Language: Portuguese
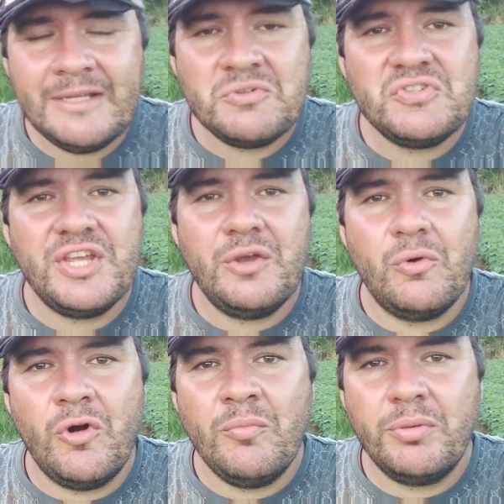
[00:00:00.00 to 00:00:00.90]
não sei
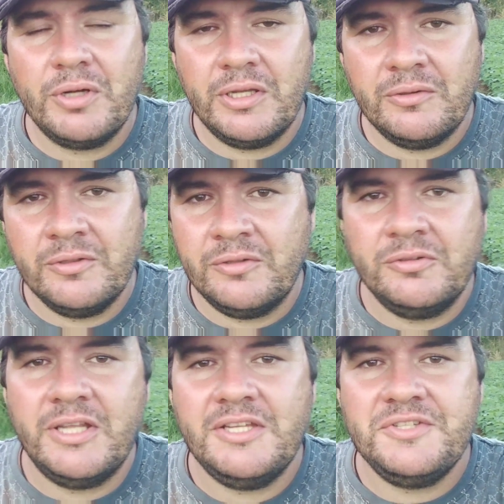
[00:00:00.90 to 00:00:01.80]
como, porque eu
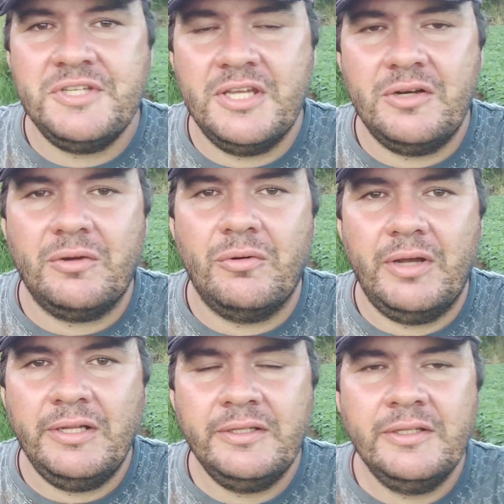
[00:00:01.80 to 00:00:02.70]
não tenho dinheiro
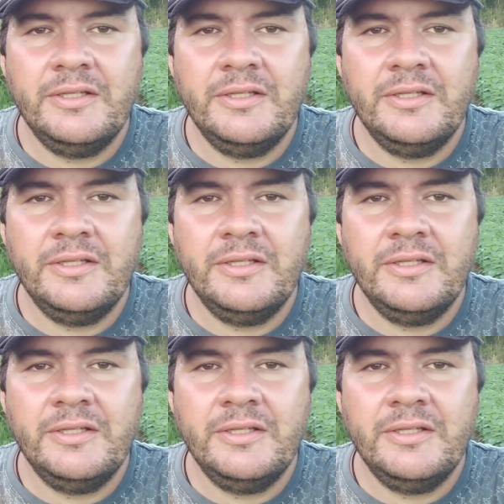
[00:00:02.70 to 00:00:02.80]
agora,